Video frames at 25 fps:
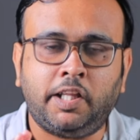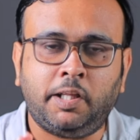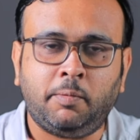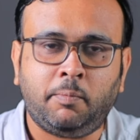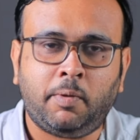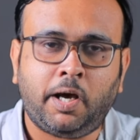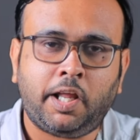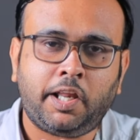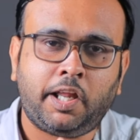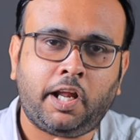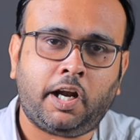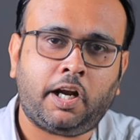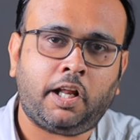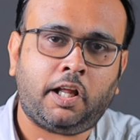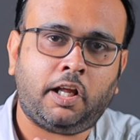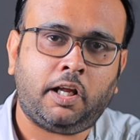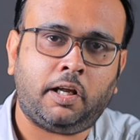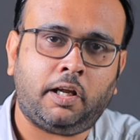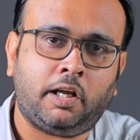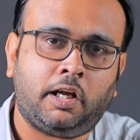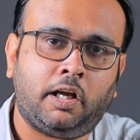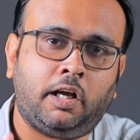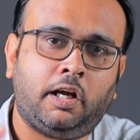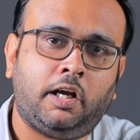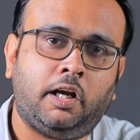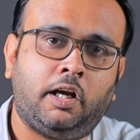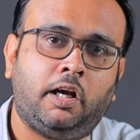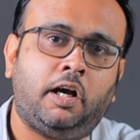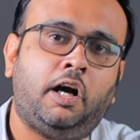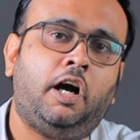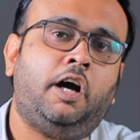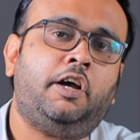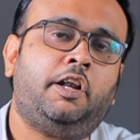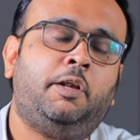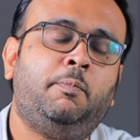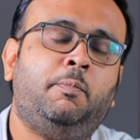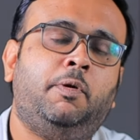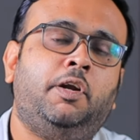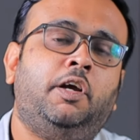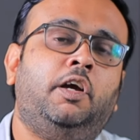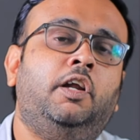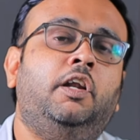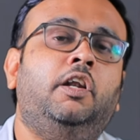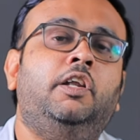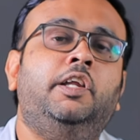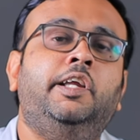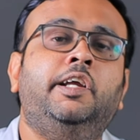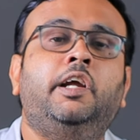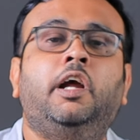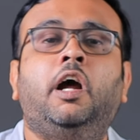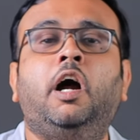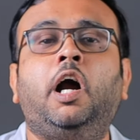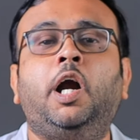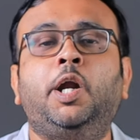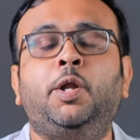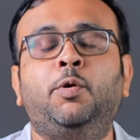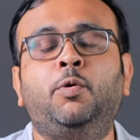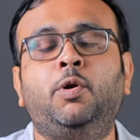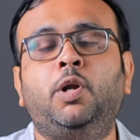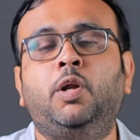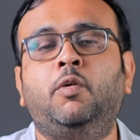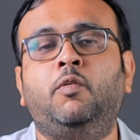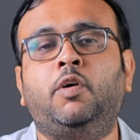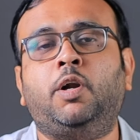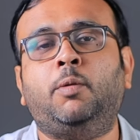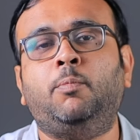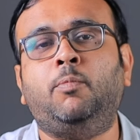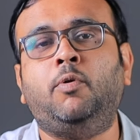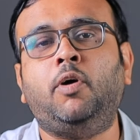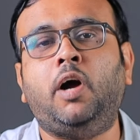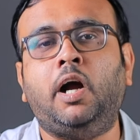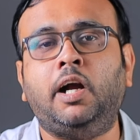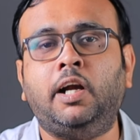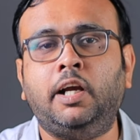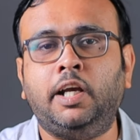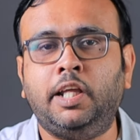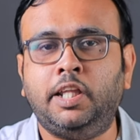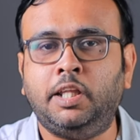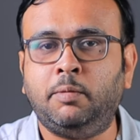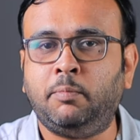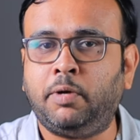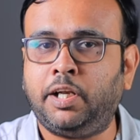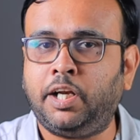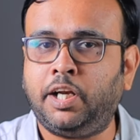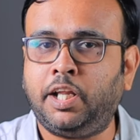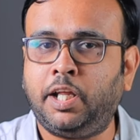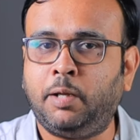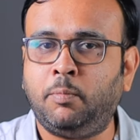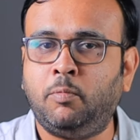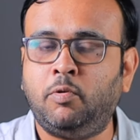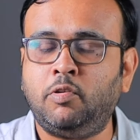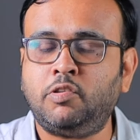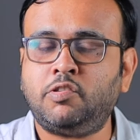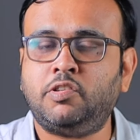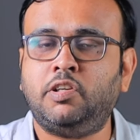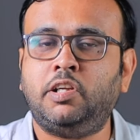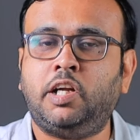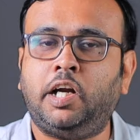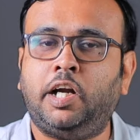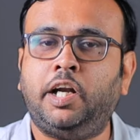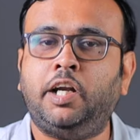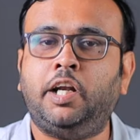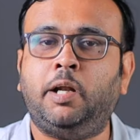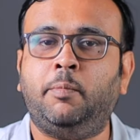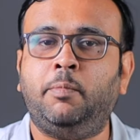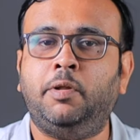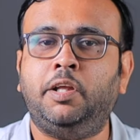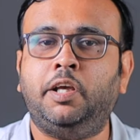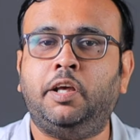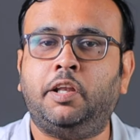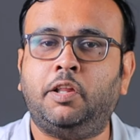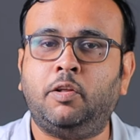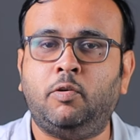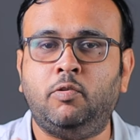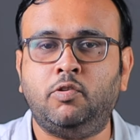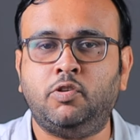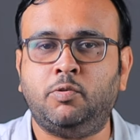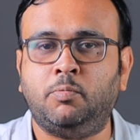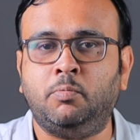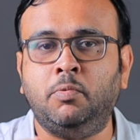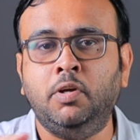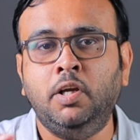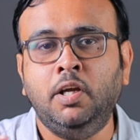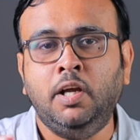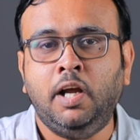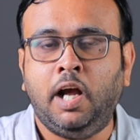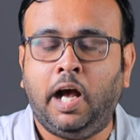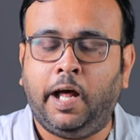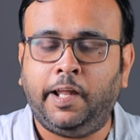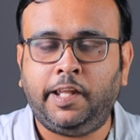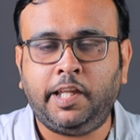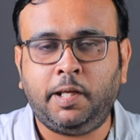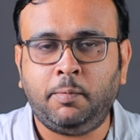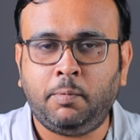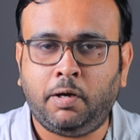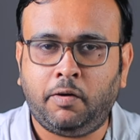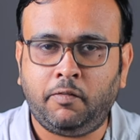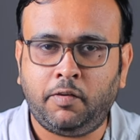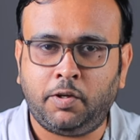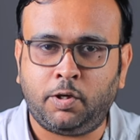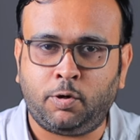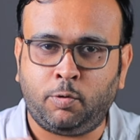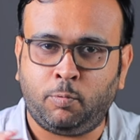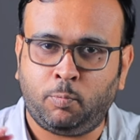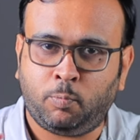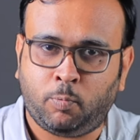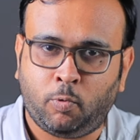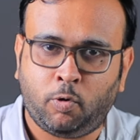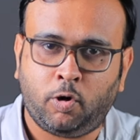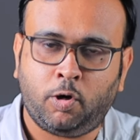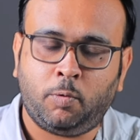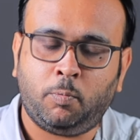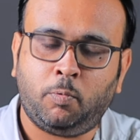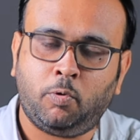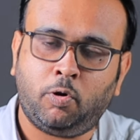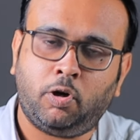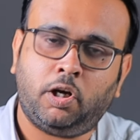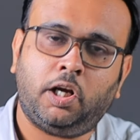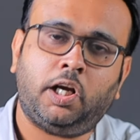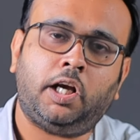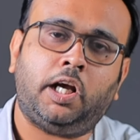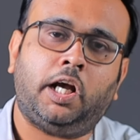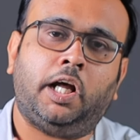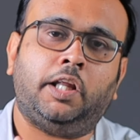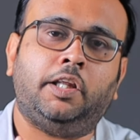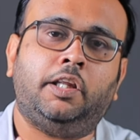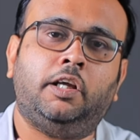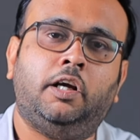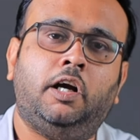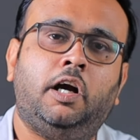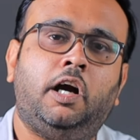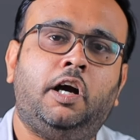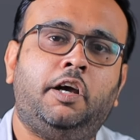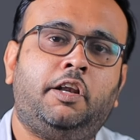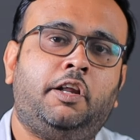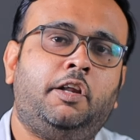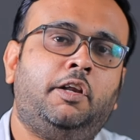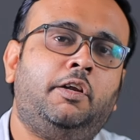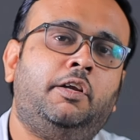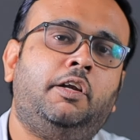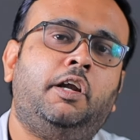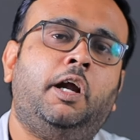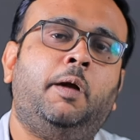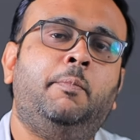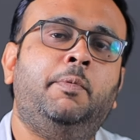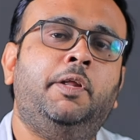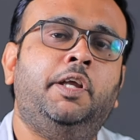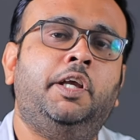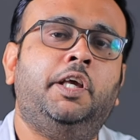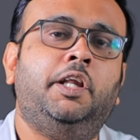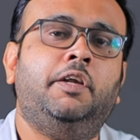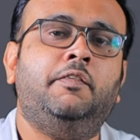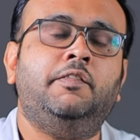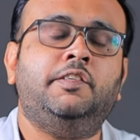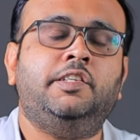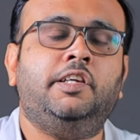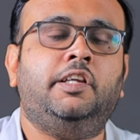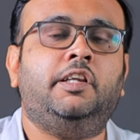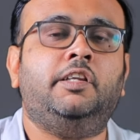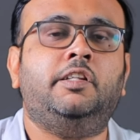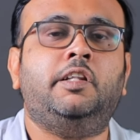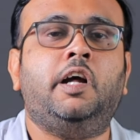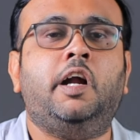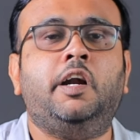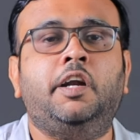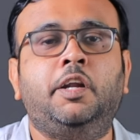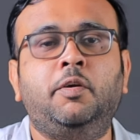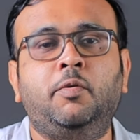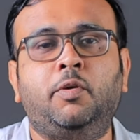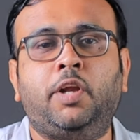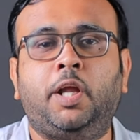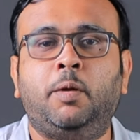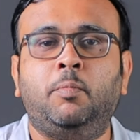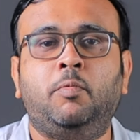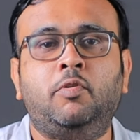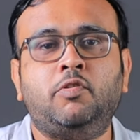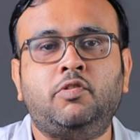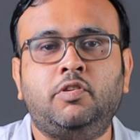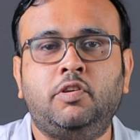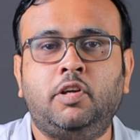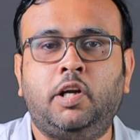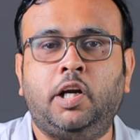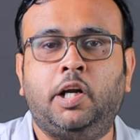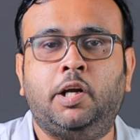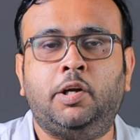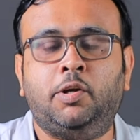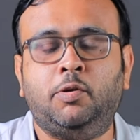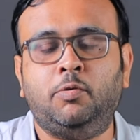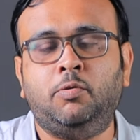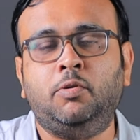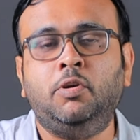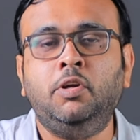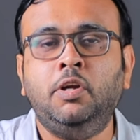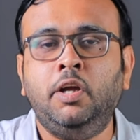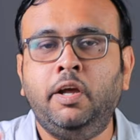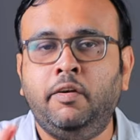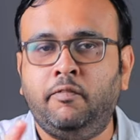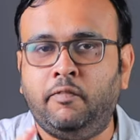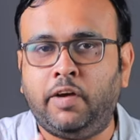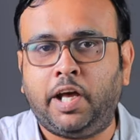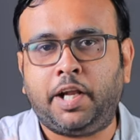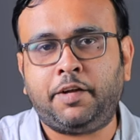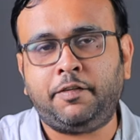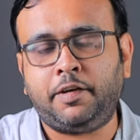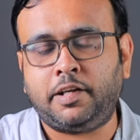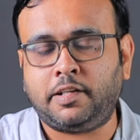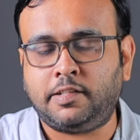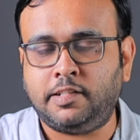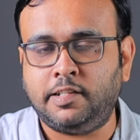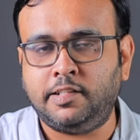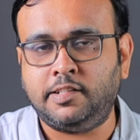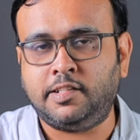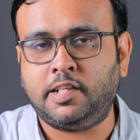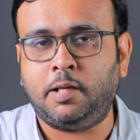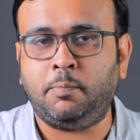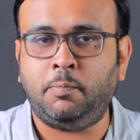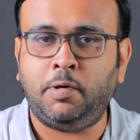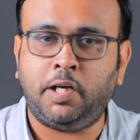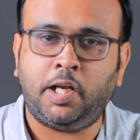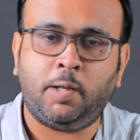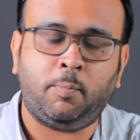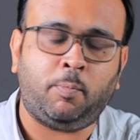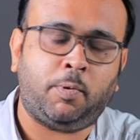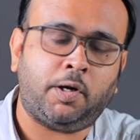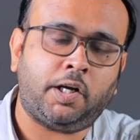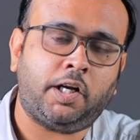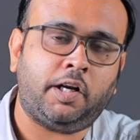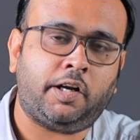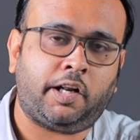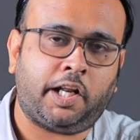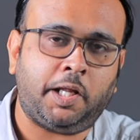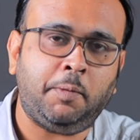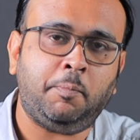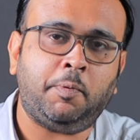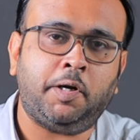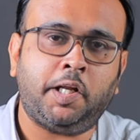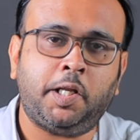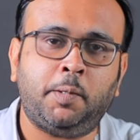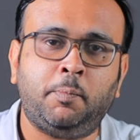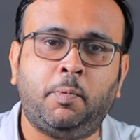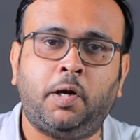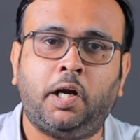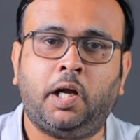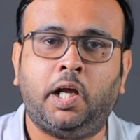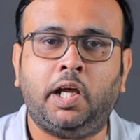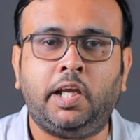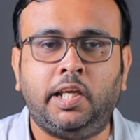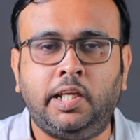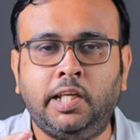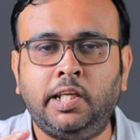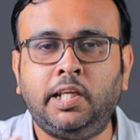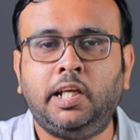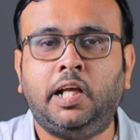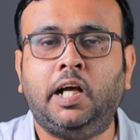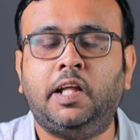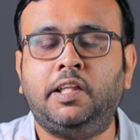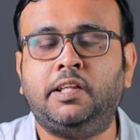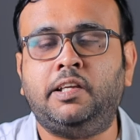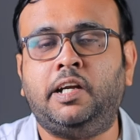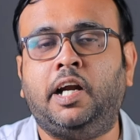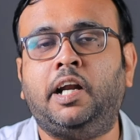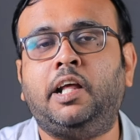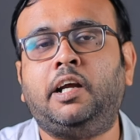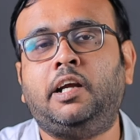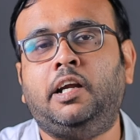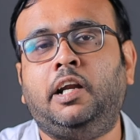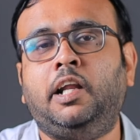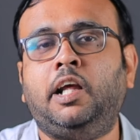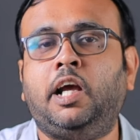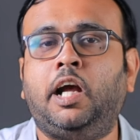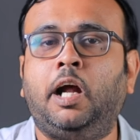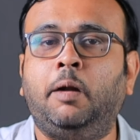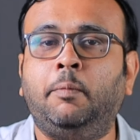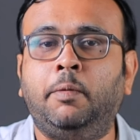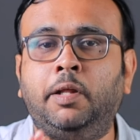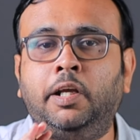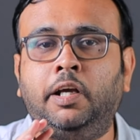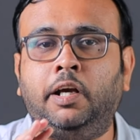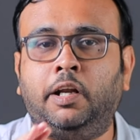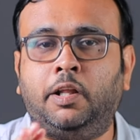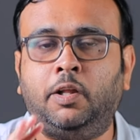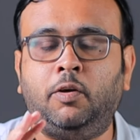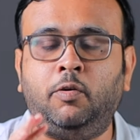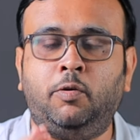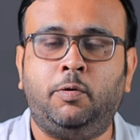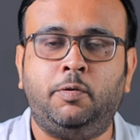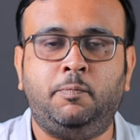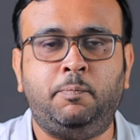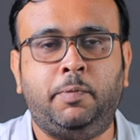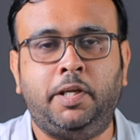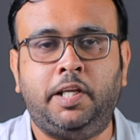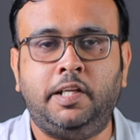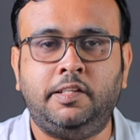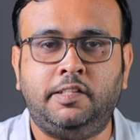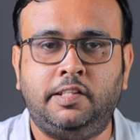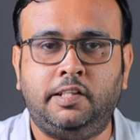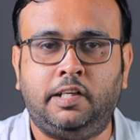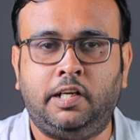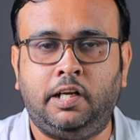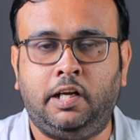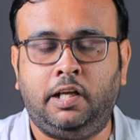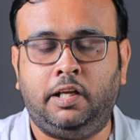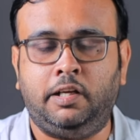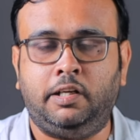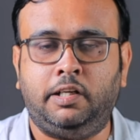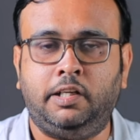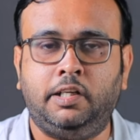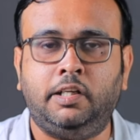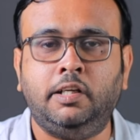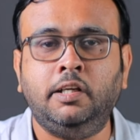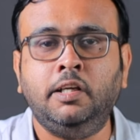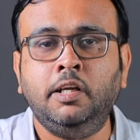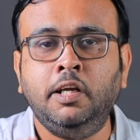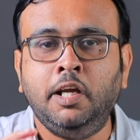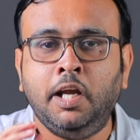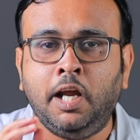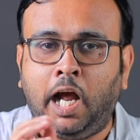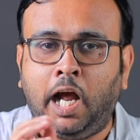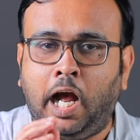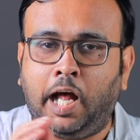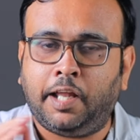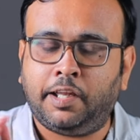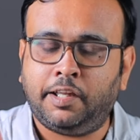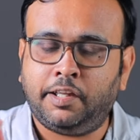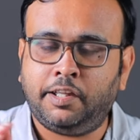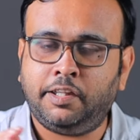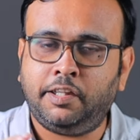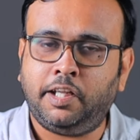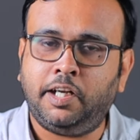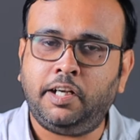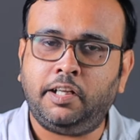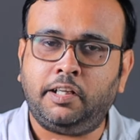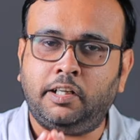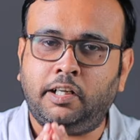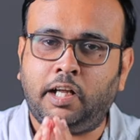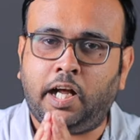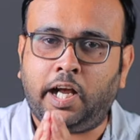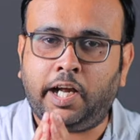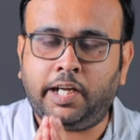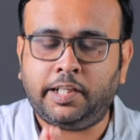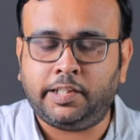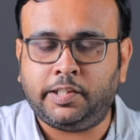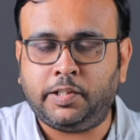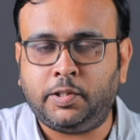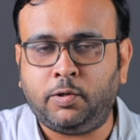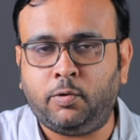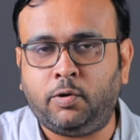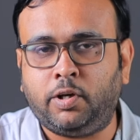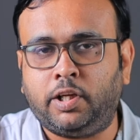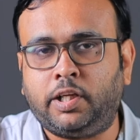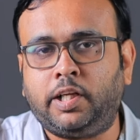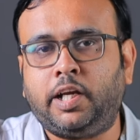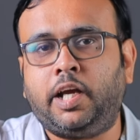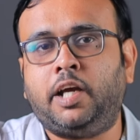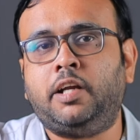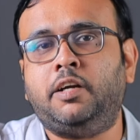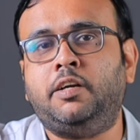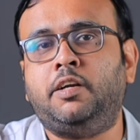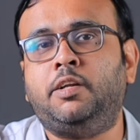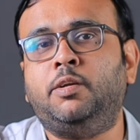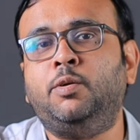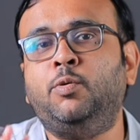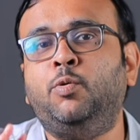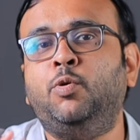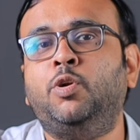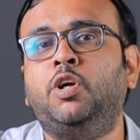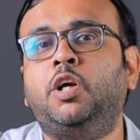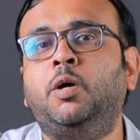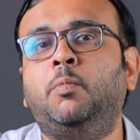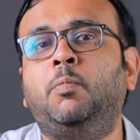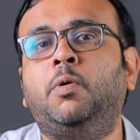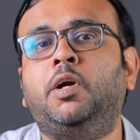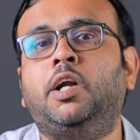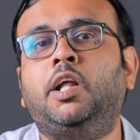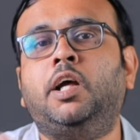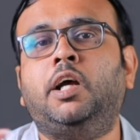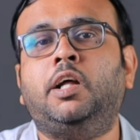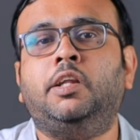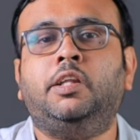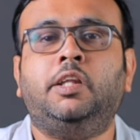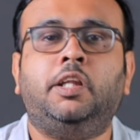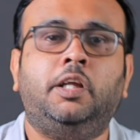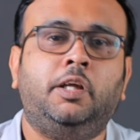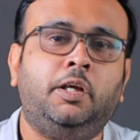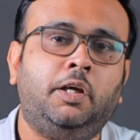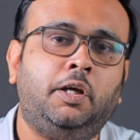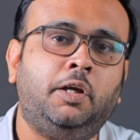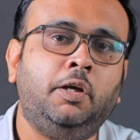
இந்த மாதிரியான ஹாரர் படங்கள் ஹாலிவுட்டில் வரப்போ அங்கே இந்த மாதிரியான எமோஷனல் கனெக்ட் அப்படிங்கிறது கொஞ்சம் அதிகமாகவே இருக்கும் போக போக அந்த ஹாரர் அப்படிங்கிற விஷயத்தை தாண்டி ஒரு எமோஷனல் கனெக்டும் வேறு வேறு சீன்ஸில் பில்டப் பண்ண ட்ரை பண்ணியிருப்பாங்க இங்கே அது நடக்கலை அப்படிங்கிறது தான் ஒரு பெரிய சிக்கலாக இருக்குது அதர் தட் காயத்ரியோட கேரக்டருக்கு கொடுக்கப்பட்ட அந்த